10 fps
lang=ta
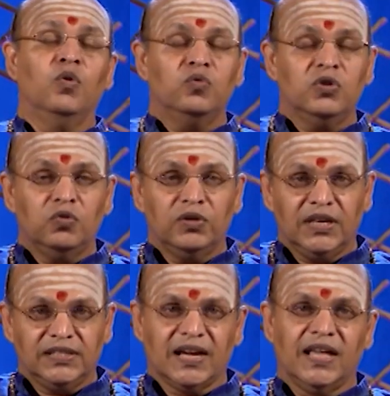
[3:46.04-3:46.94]

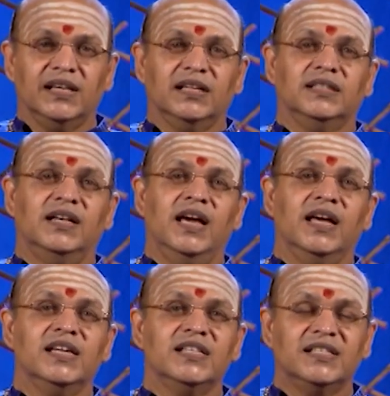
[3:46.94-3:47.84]
உங்களுடைய ஜாதகத்தில்
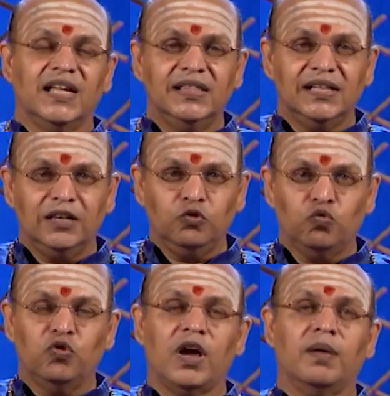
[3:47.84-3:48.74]
சந்திரன்
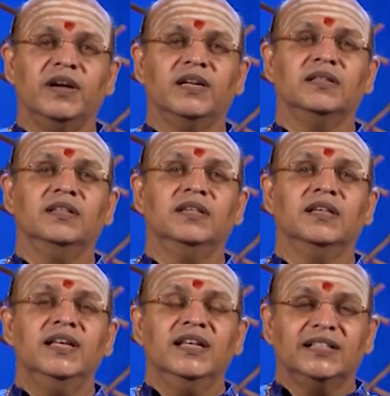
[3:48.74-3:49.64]
கூடாமல் இருந்து
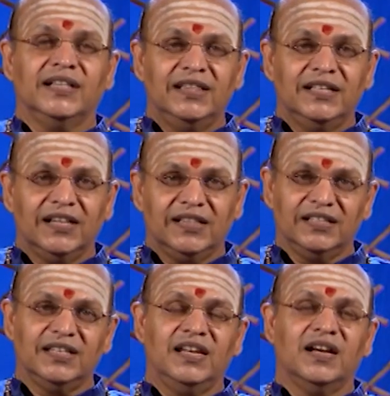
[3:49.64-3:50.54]
சந்திர
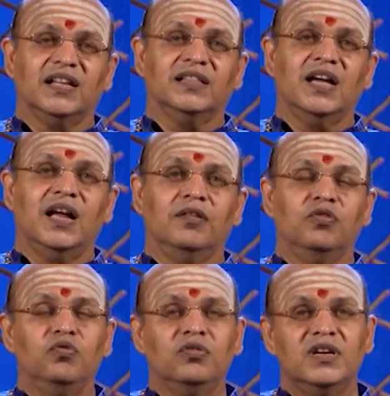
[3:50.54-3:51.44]
திசை நடந்தால்
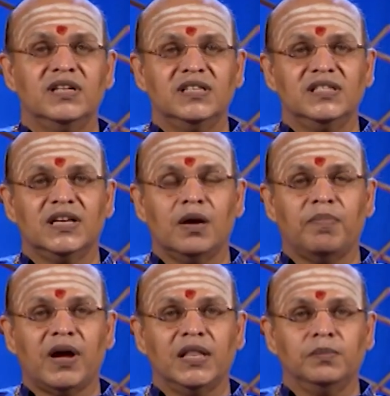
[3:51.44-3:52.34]
உங்களுக்கு சில
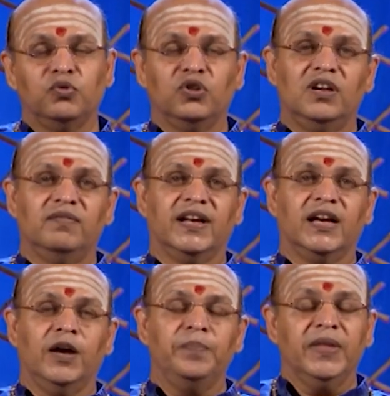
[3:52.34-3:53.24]
பாதிப்புகள்
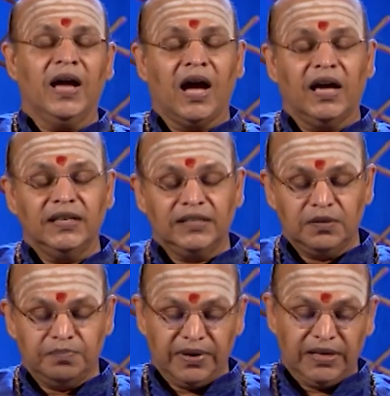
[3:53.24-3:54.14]
வரலாம்
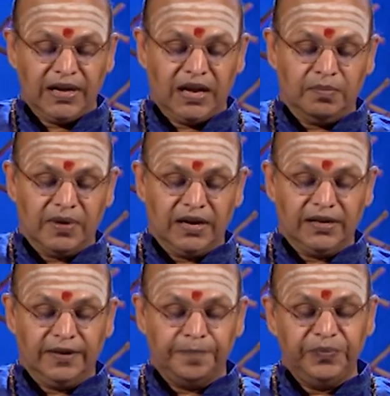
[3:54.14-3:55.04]
அதற்கு
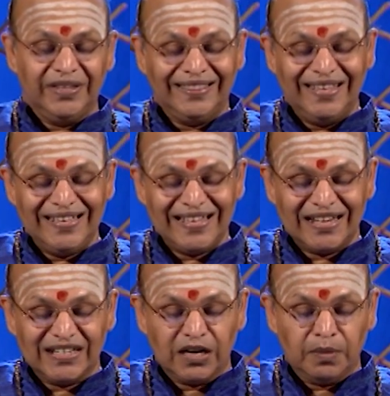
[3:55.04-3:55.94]
பரிகாரமாக
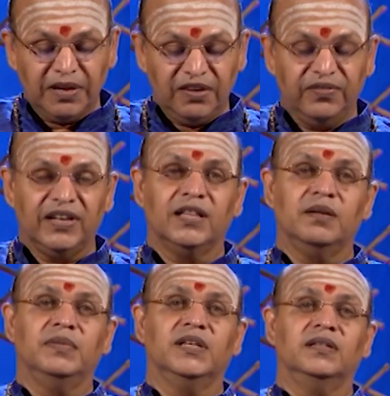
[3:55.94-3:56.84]
திங்கக்கிழமை
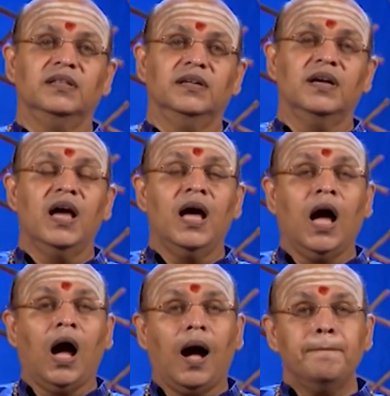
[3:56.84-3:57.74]
விரதம் இருந்து
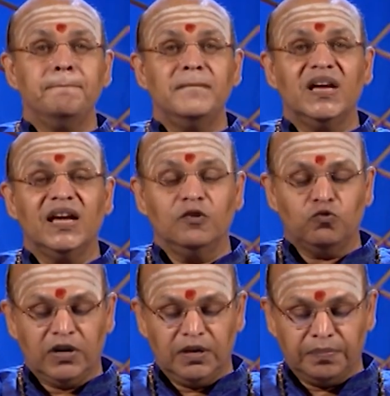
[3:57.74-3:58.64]

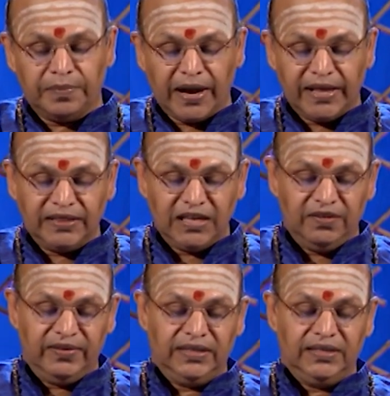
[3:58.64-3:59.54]
அம்பிகையுடன் படத்தை
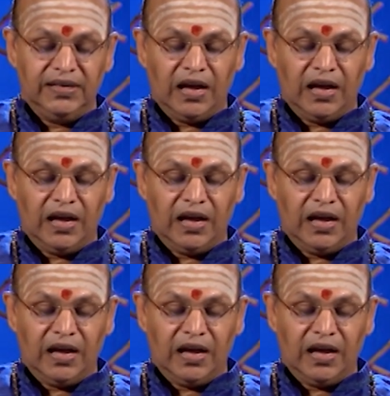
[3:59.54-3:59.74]
வைத்து